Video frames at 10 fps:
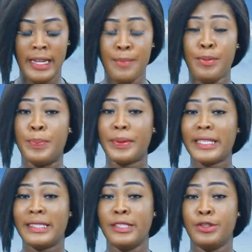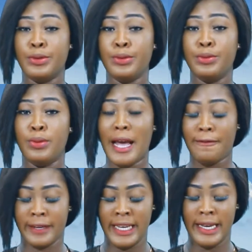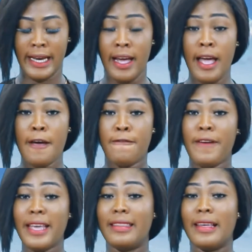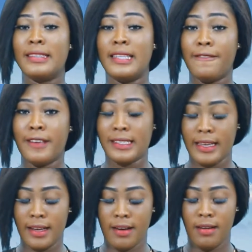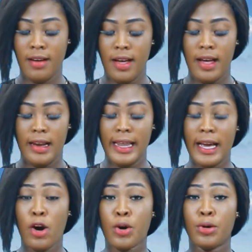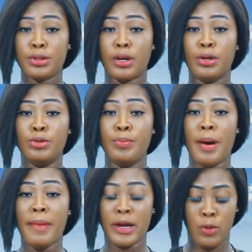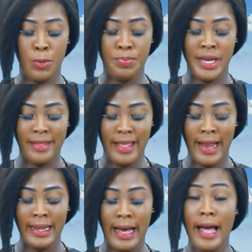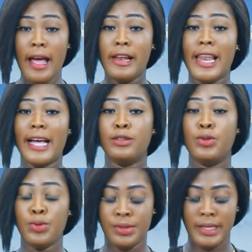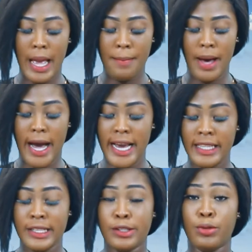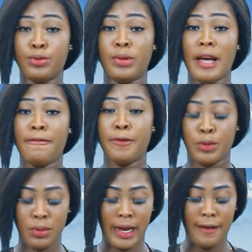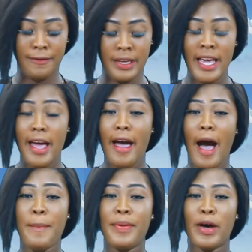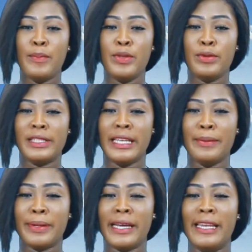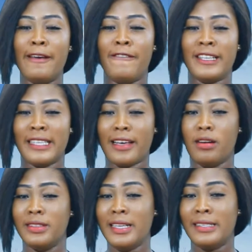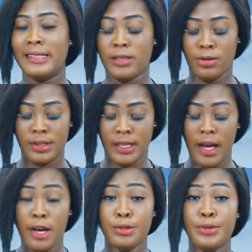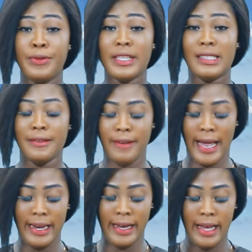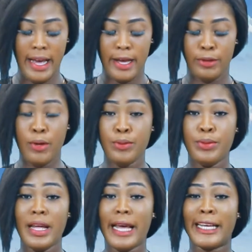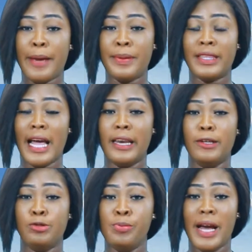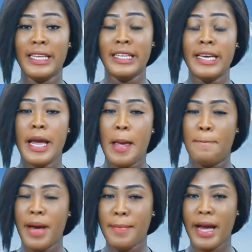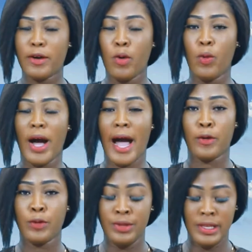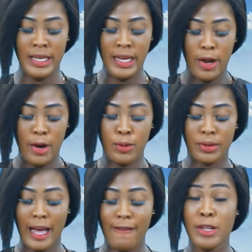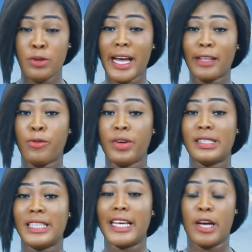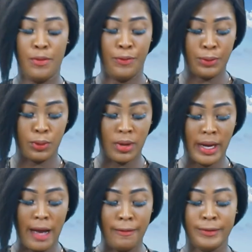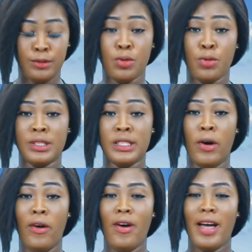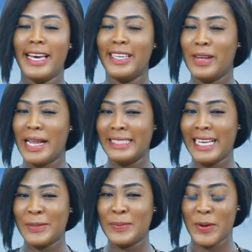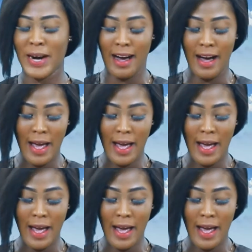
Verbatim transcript: les plus prestigieux de l'Afrique fête ses 25 ans. Les rencontres de Bamako Biennale, la 12e édition de la photographie, a permis de célébrer les 25 ans d'existence du festival. Tenu dans la capitale du Mali, Bamako a réuni le travail de 85 photographes du continent et de la diaspora